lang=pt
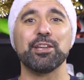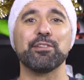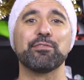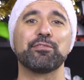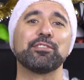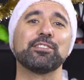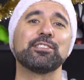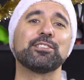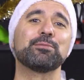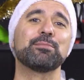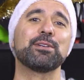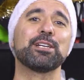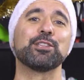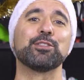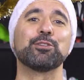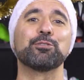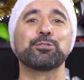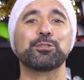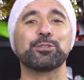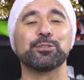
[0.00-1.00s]

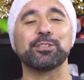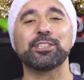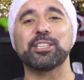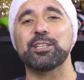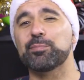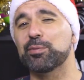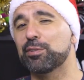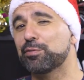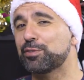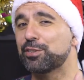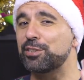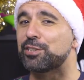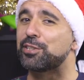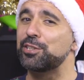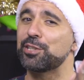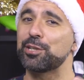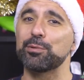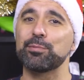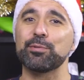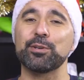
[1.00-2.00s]
Infelizmente não estou aqui para vos
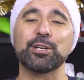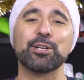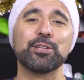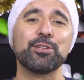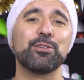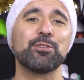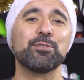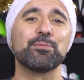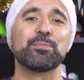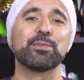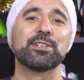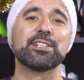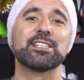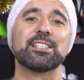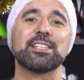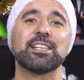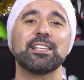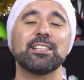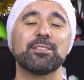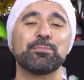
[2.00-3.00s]
distribuir nenhum
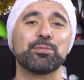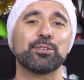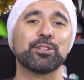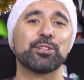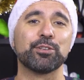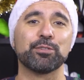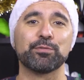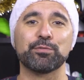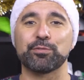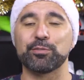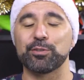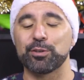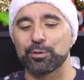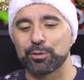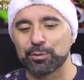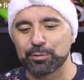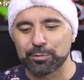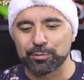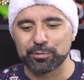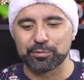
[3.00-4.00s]
presente, porque não,
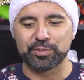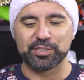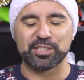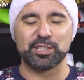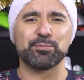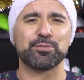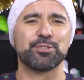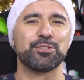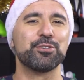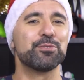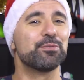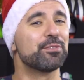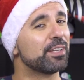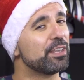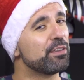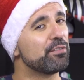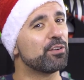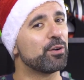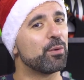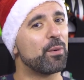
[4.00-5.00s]
não fazemos nenhum
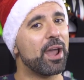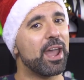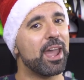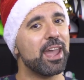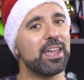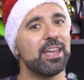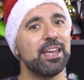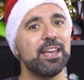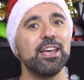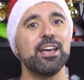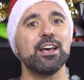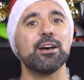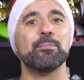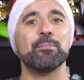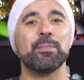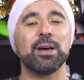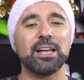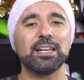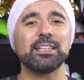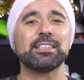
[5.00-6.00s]
giveaway,
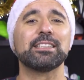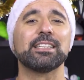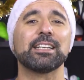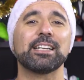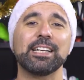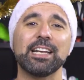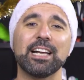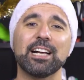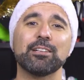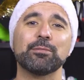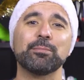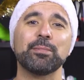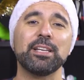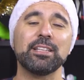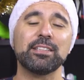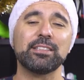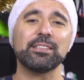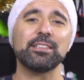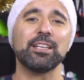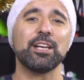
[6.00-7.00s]
mas
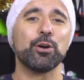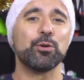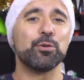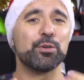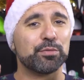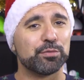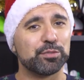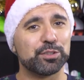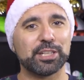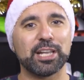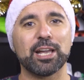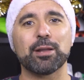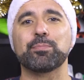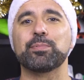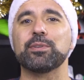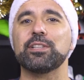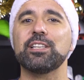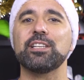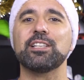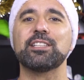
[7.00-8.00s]
realmente o que vos quero
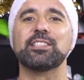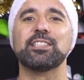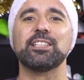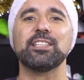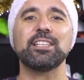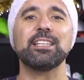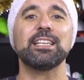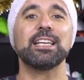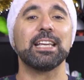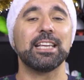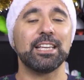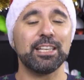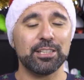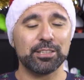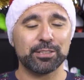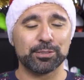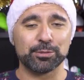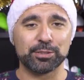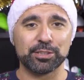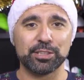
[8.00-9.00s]
pedir, sim,
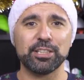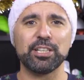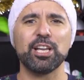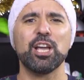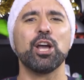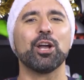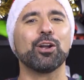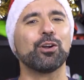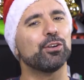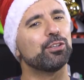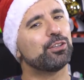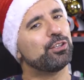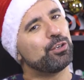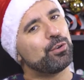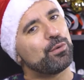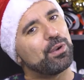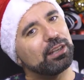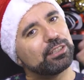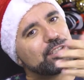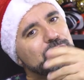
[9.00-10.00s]
isso sim,
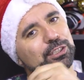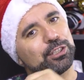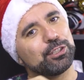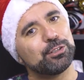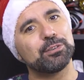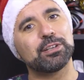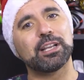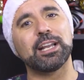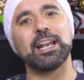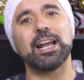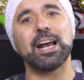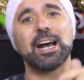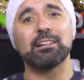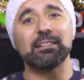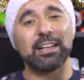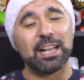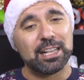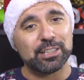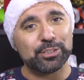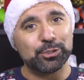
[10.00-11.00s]
continua a assistir o
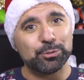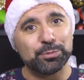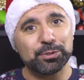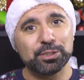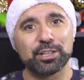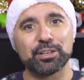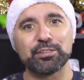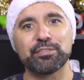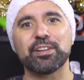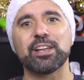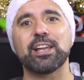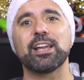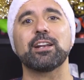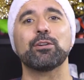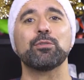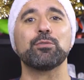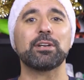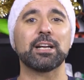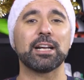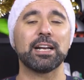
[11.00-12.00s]
canal, a
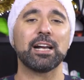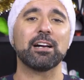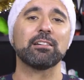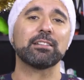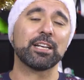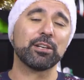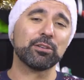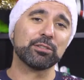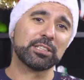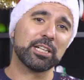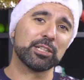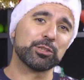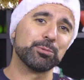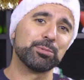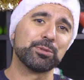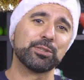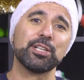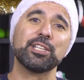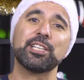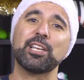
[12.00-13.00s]
subscrever o canal, quem não está
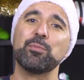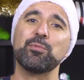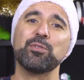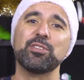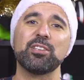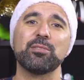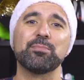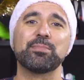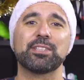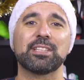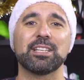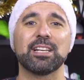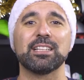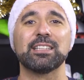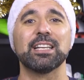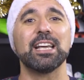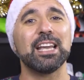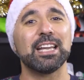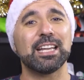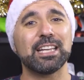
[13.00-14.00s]
subscrito, que é muito
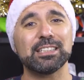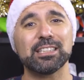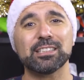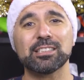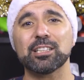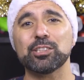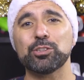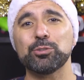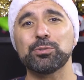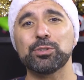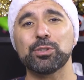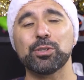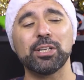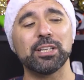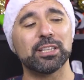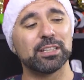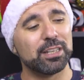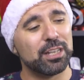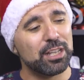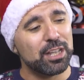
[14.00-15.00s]
importante. Quem já está
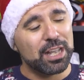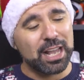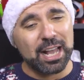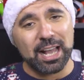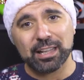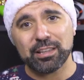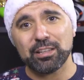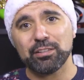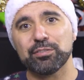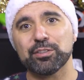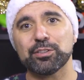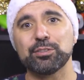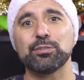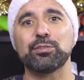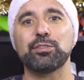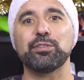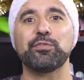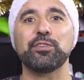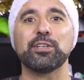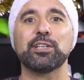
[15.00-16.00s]
subscrito, ativa as
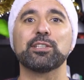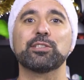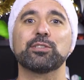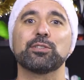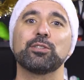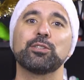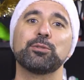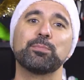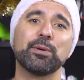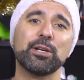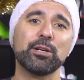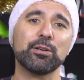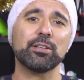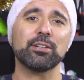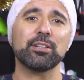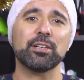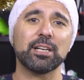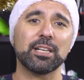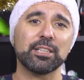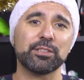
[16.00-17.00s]
notificações
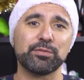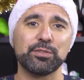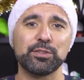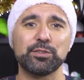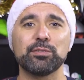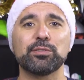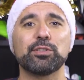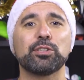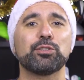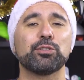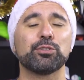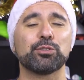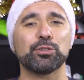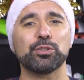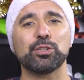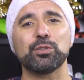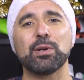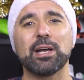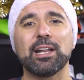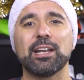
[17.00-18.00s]
para as visualizações
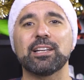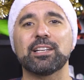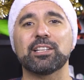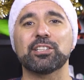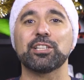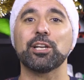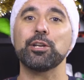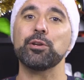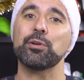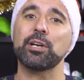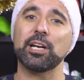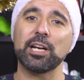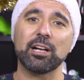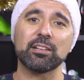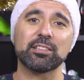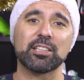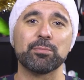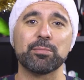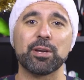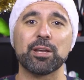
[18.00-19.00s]
continuarem a crescer e o
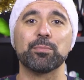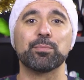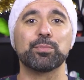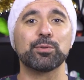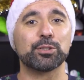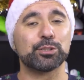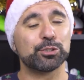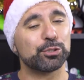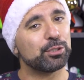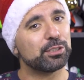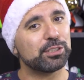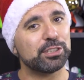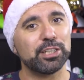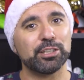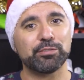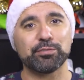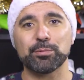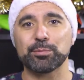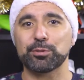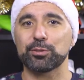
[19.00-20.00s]
canal também, porque só assim
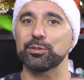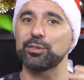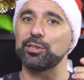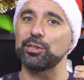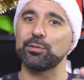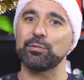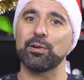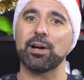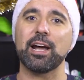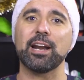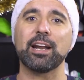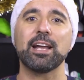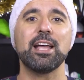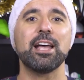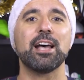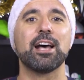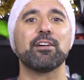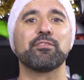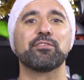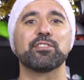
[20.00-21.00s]
é que vamos continuar
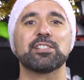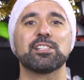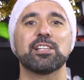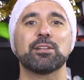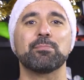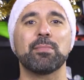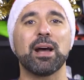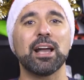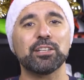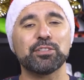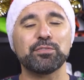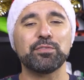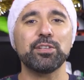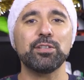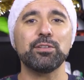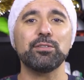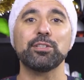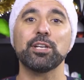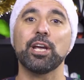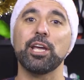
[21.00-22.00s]
a fazer mais
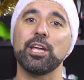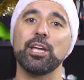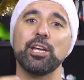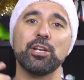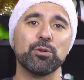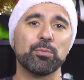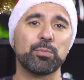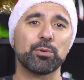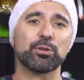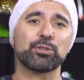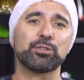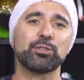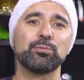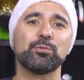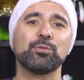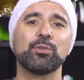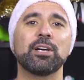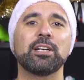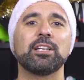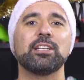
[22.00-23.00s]
vídeos e no
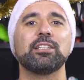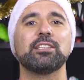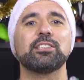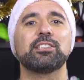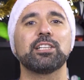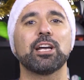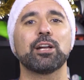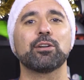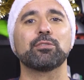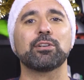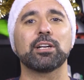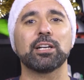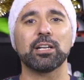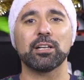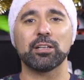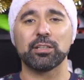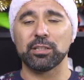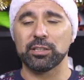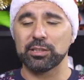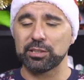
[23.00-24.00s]
próximo ano iniciar, o
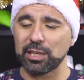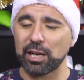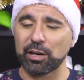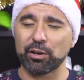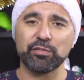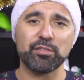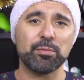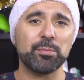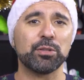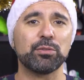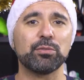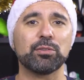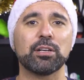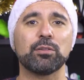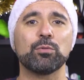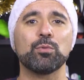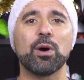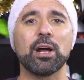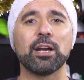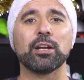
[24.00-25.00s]
iniciar novamente o,
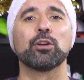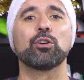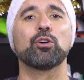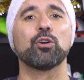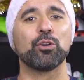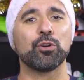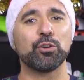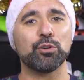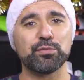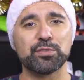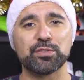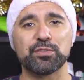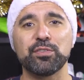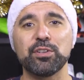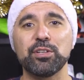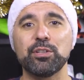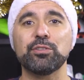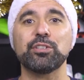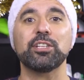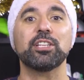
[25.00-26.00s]
o ano com novos
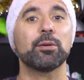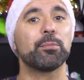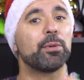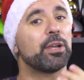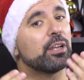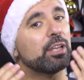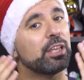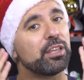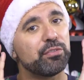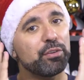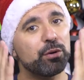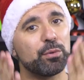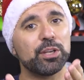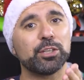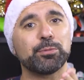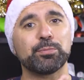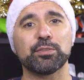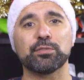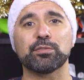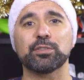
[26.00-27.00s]
vídeos e também
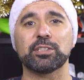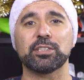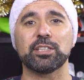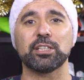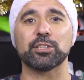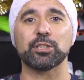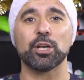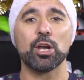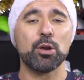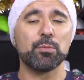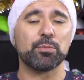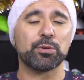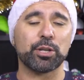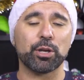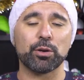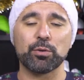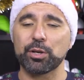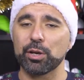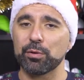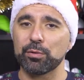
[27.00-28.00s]
giveaways para vocês,
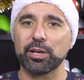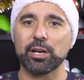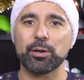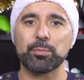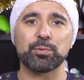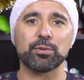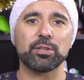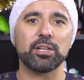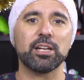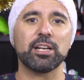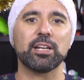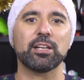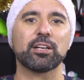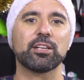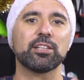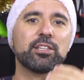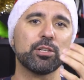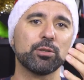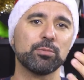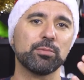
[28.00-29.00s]
porque é o que eu quero poder é
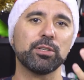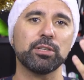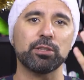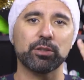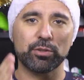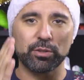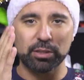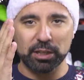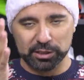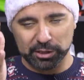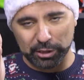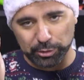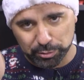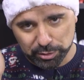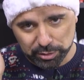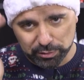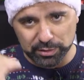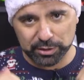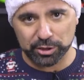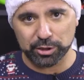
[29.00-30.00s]
retribuir toda essa
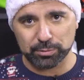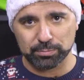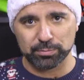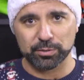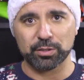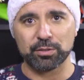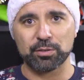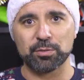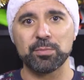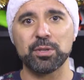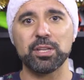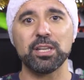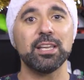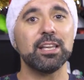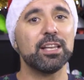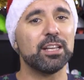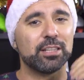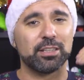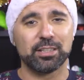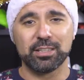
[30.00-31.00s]
ajuda que vocês me dão a mim
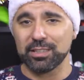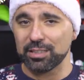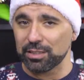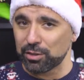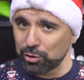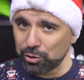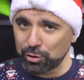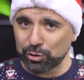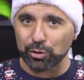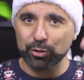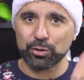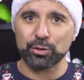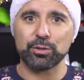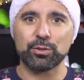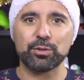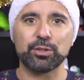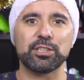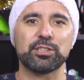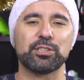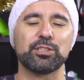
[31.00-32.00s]
de
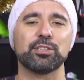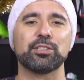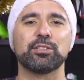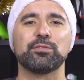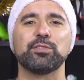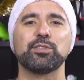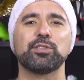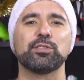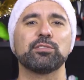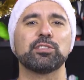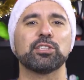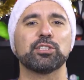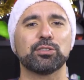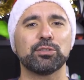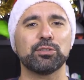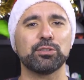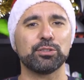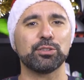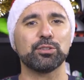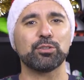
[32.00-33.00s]
todas essas
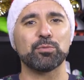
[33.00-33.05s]
visualizações